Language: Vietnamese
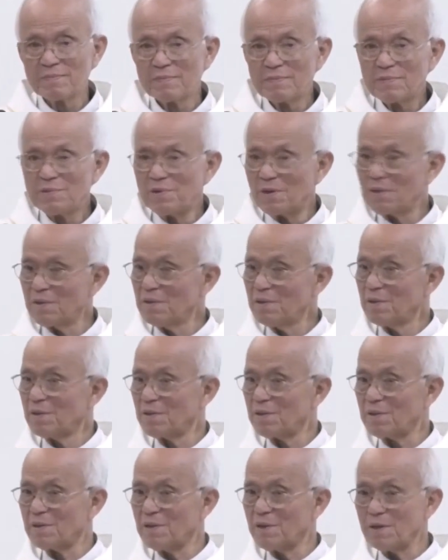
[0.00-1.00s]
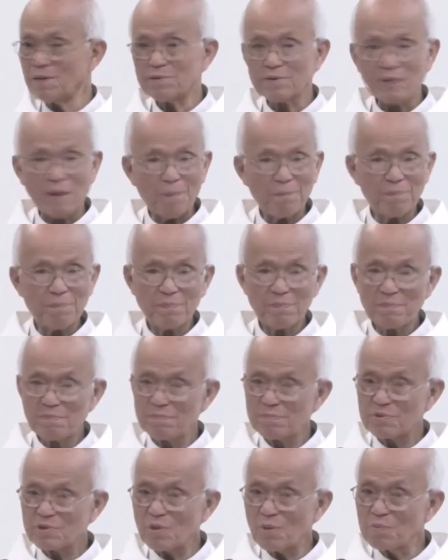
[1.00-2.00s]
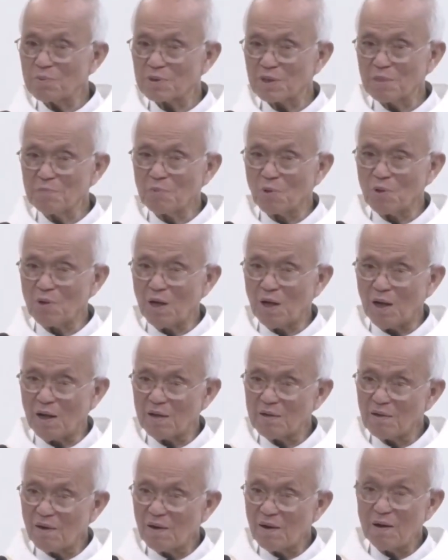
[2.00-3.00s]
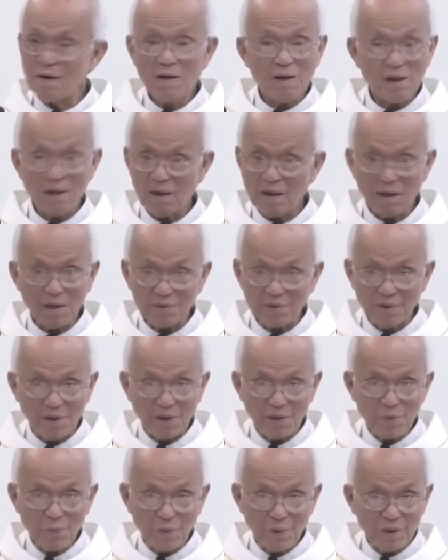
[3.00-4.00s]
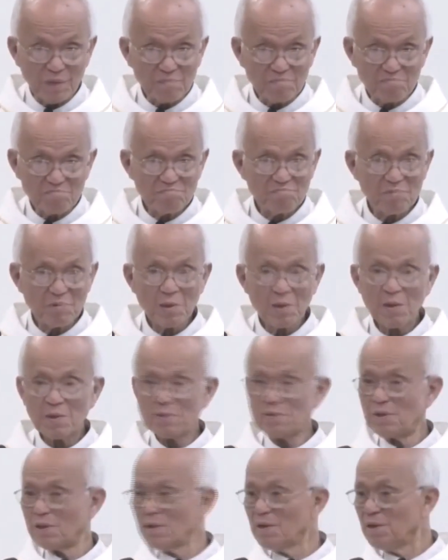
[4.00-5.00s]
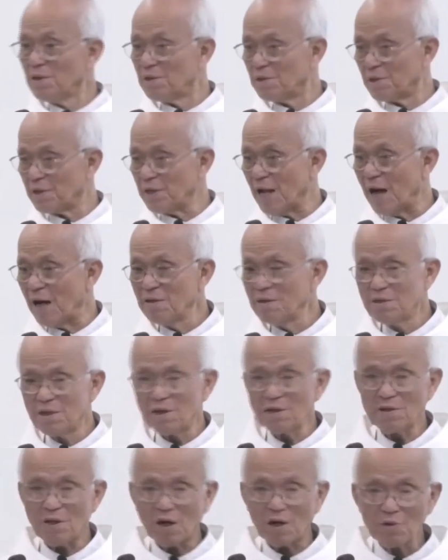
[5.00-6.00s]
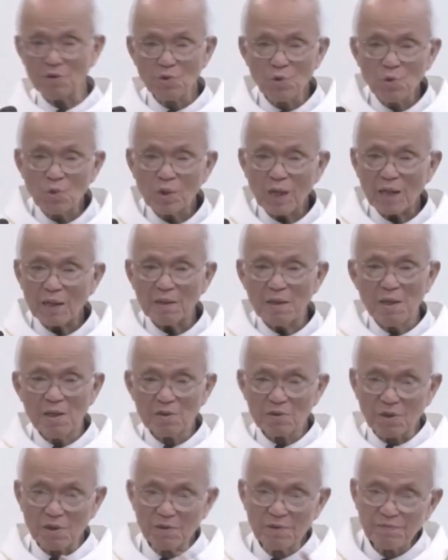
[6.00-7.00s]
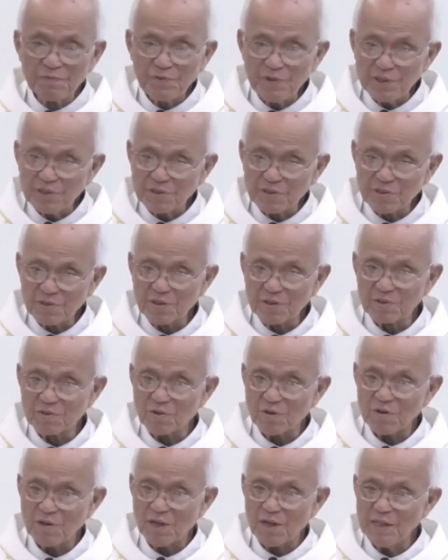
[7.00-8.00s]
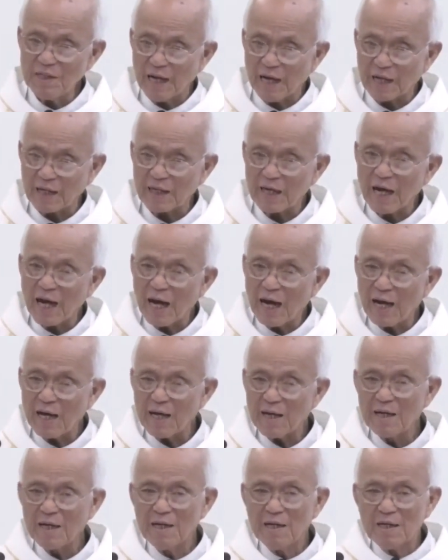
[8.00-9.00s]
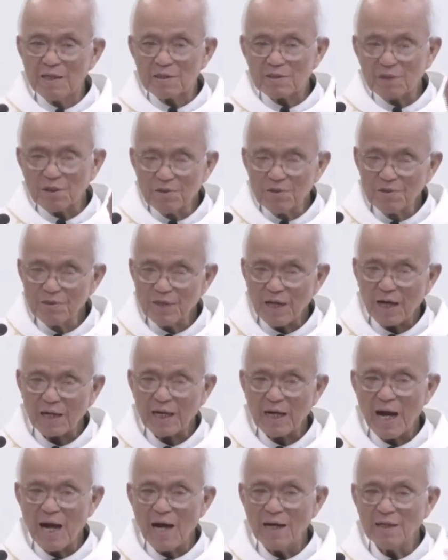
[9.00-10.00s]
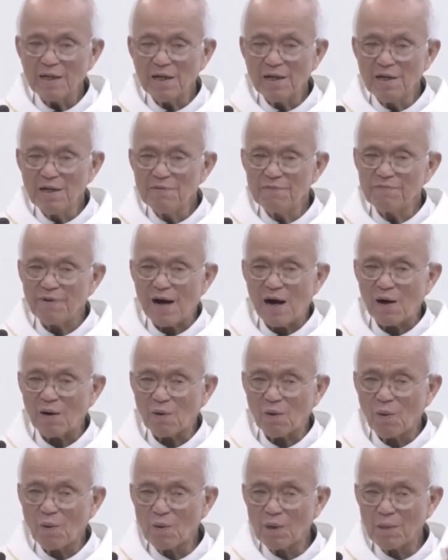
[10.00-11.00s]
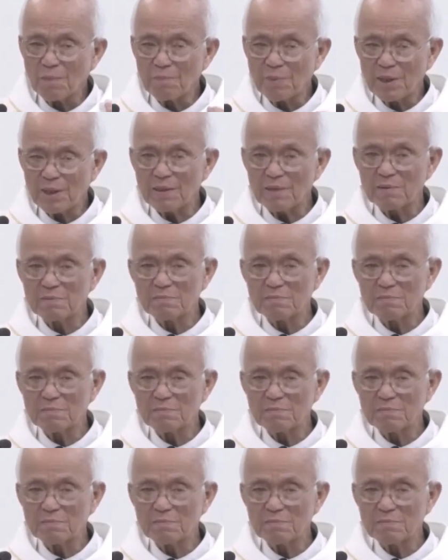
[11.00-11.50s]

những người đã tập trong cái buổi lễ đó là thiện nguyện những người đã hướng dẫn du khách từ phía trường cho đến nhà ga từ nhà ga để đi vào olympic